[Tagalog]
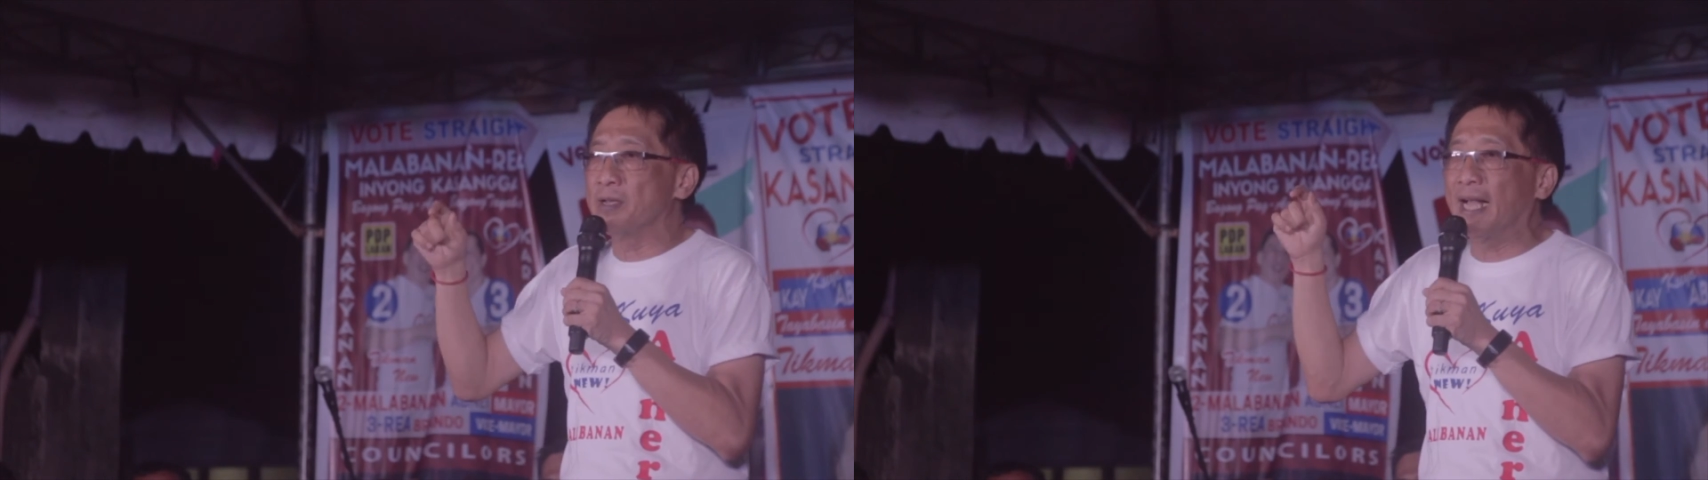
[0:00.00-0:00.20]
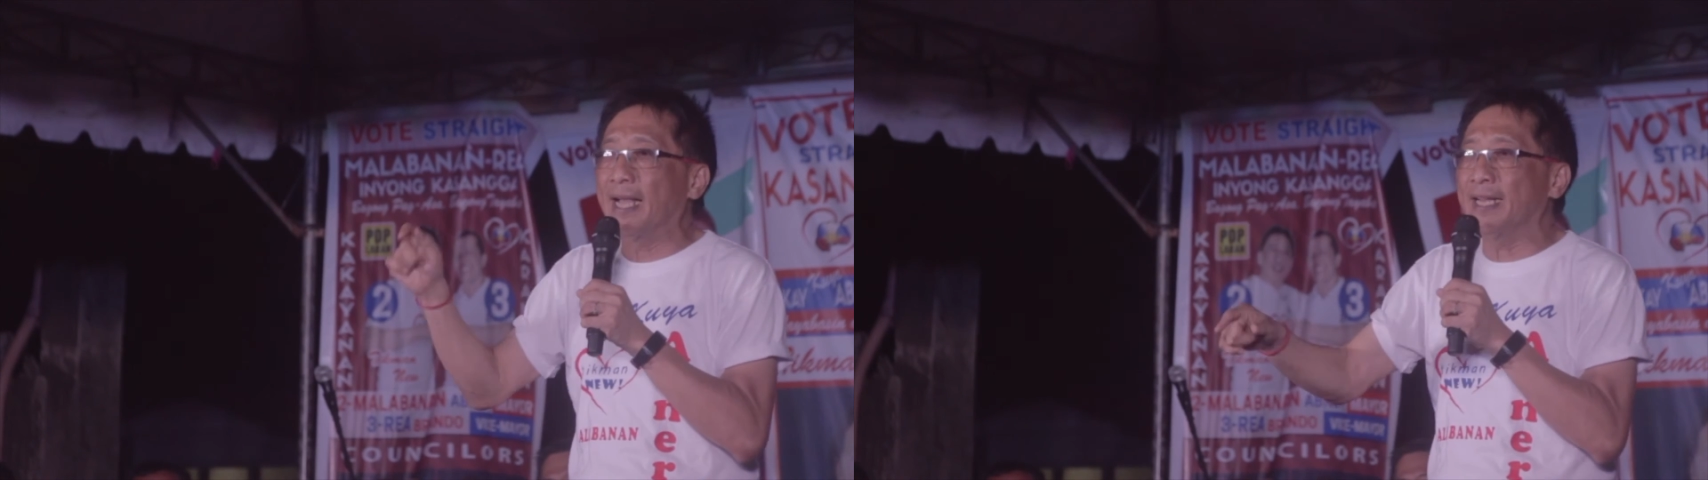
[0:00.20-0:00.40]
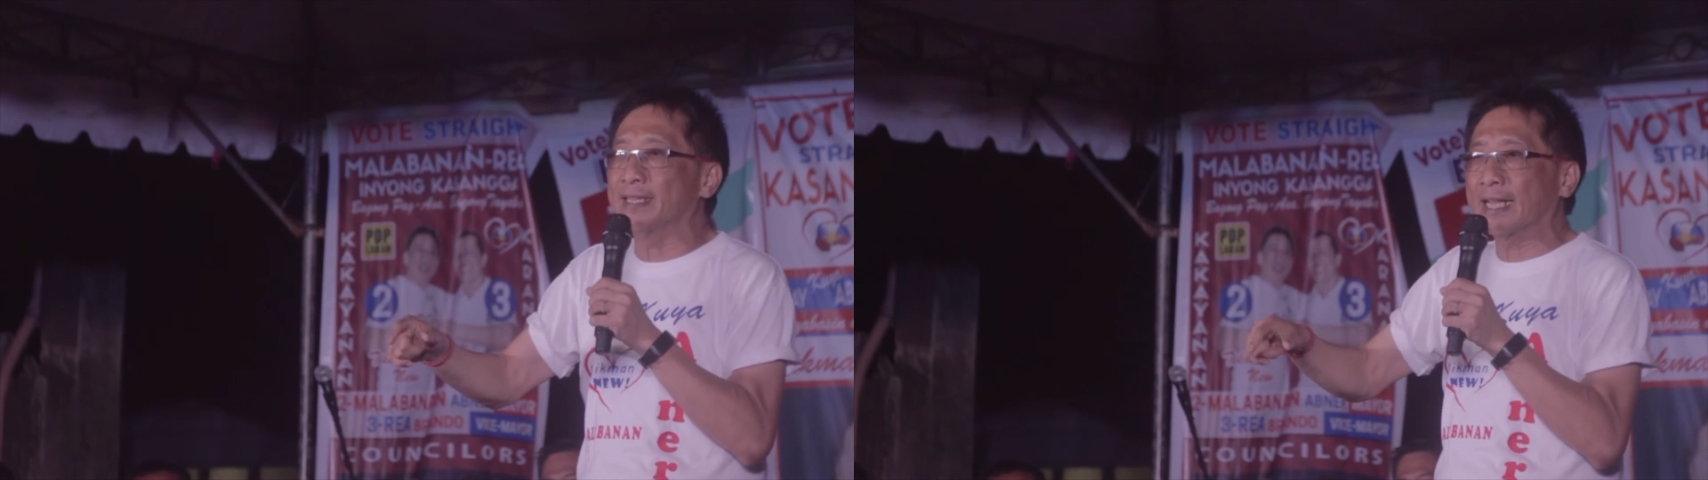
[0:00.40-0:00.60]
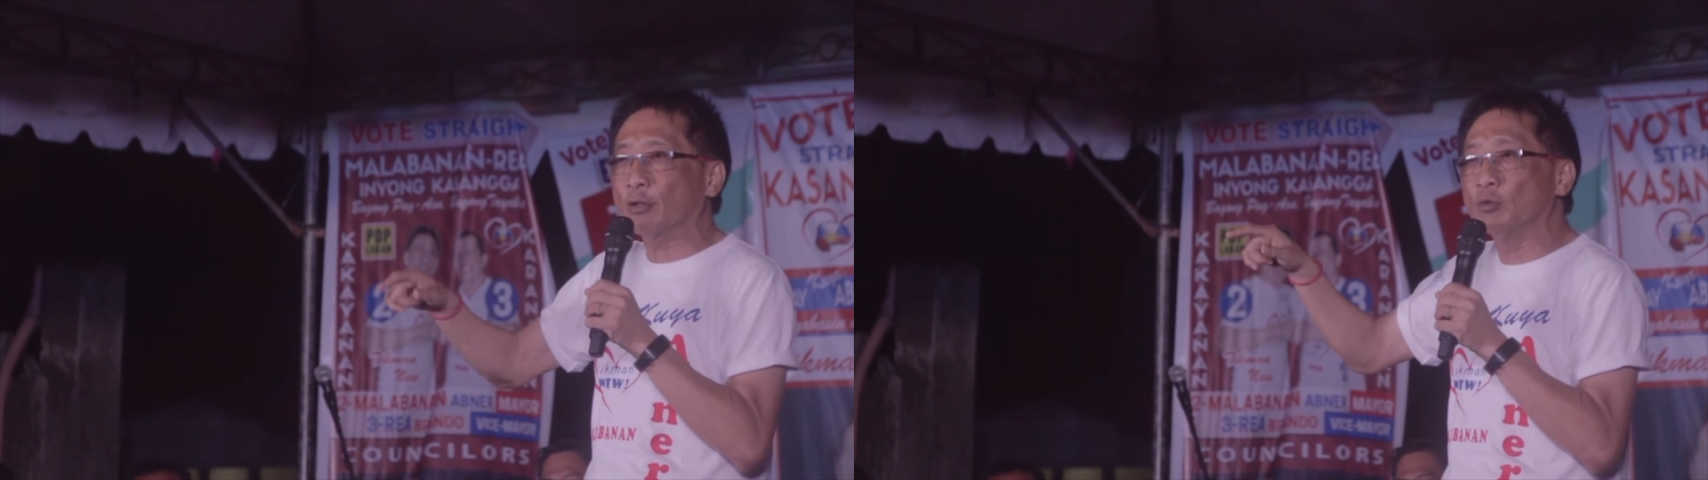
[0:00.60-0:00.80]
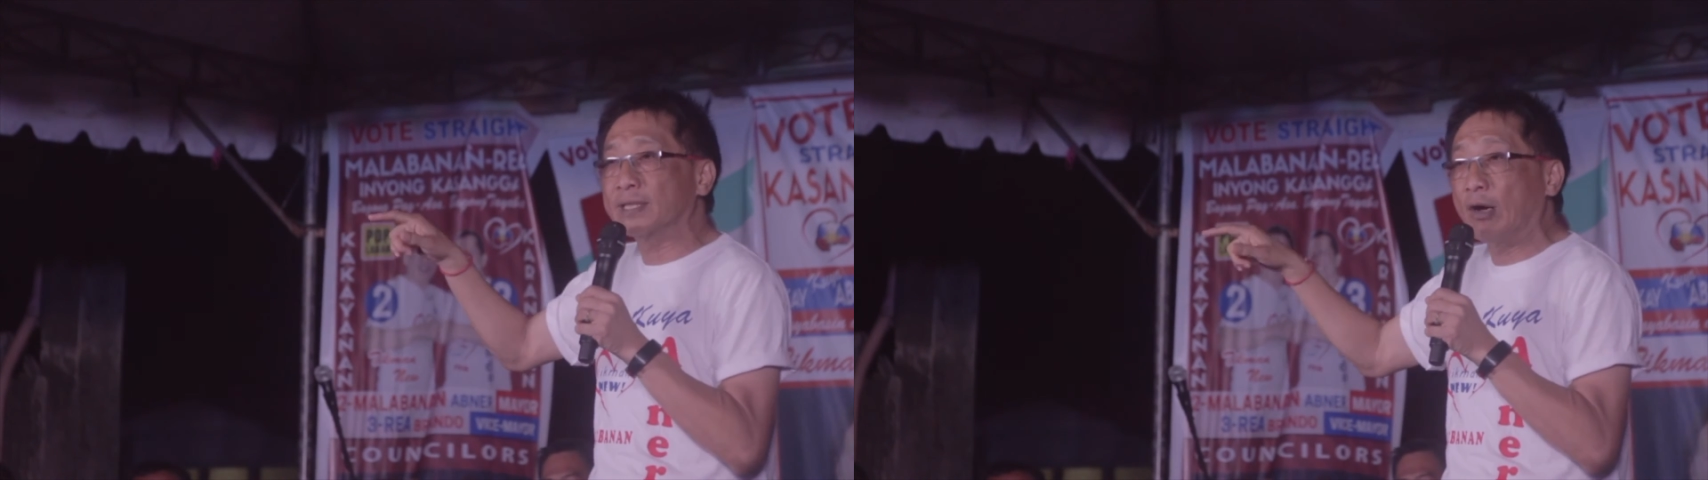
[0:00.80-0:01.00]
lumigayan ng
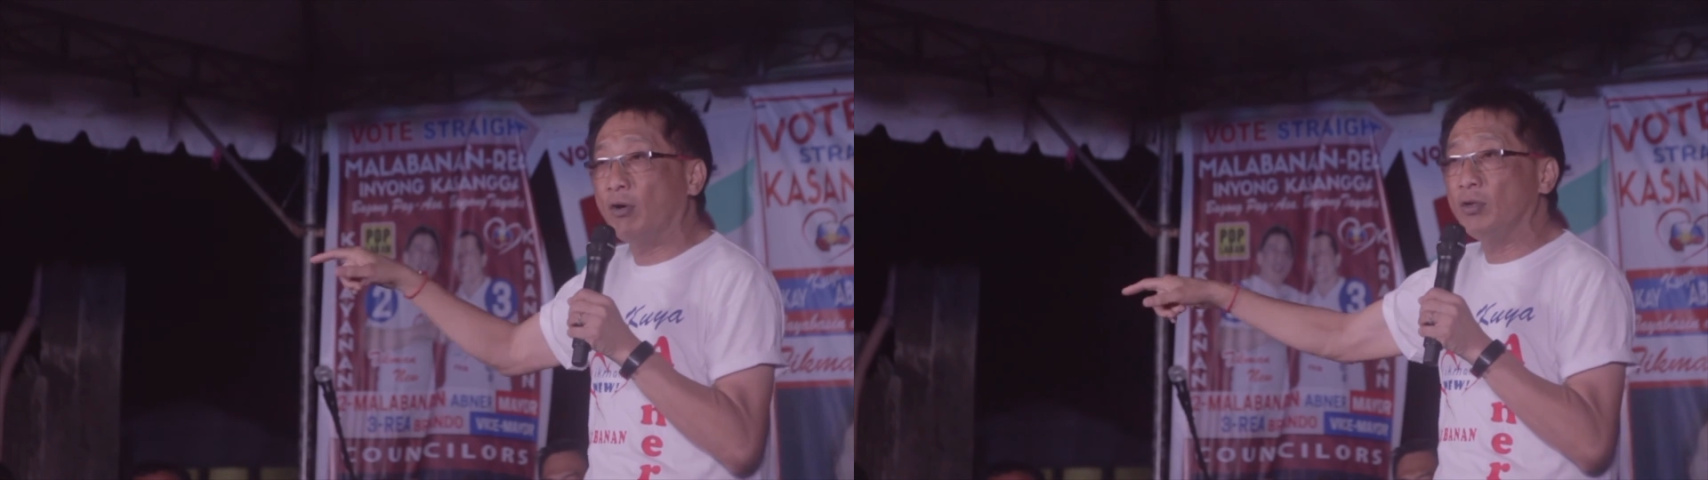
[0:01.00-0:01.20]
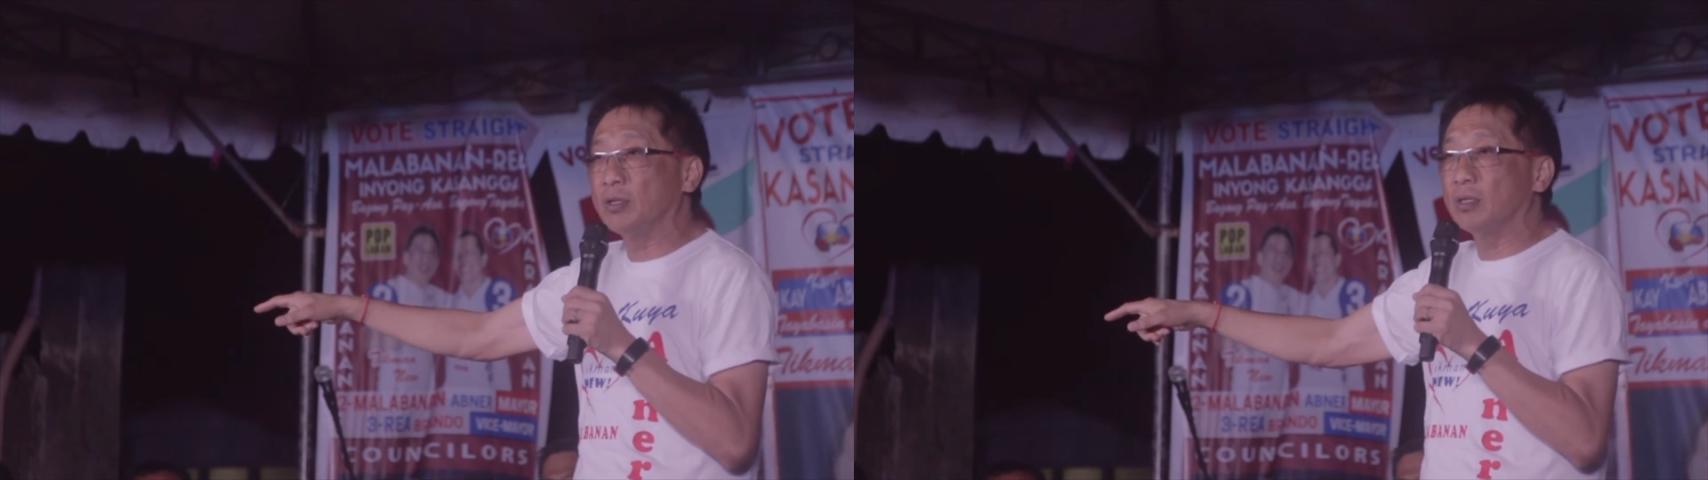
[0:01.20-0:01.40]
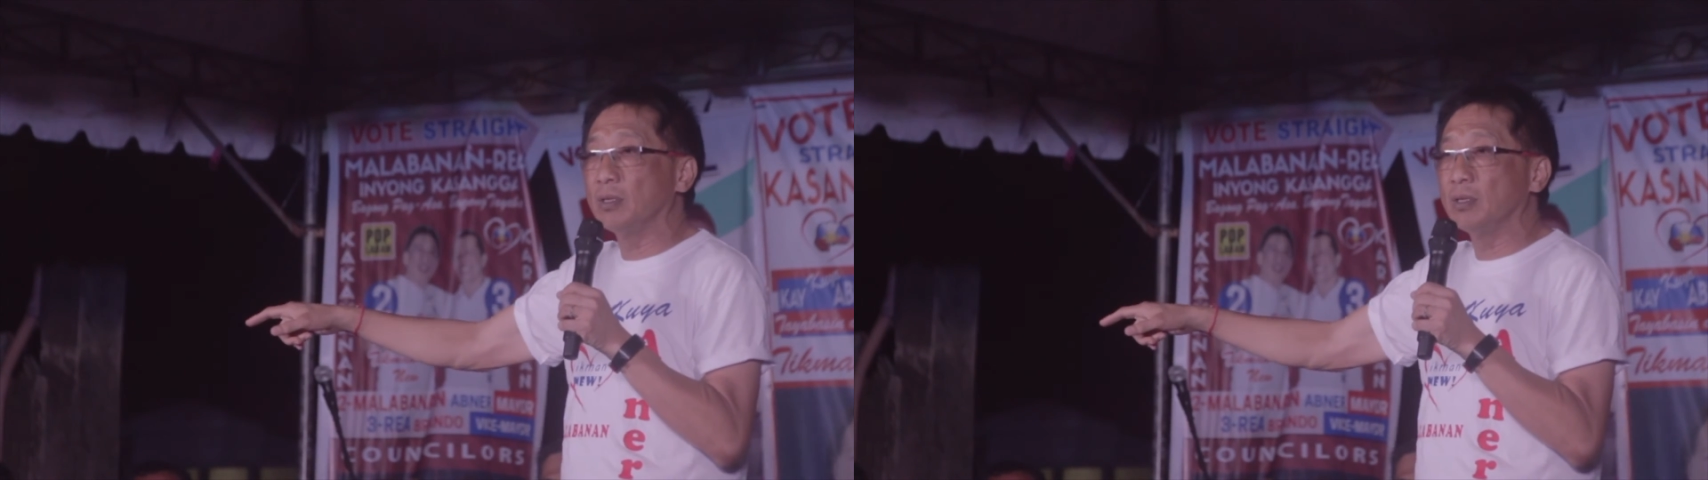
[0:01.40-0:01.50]
tatlong taon,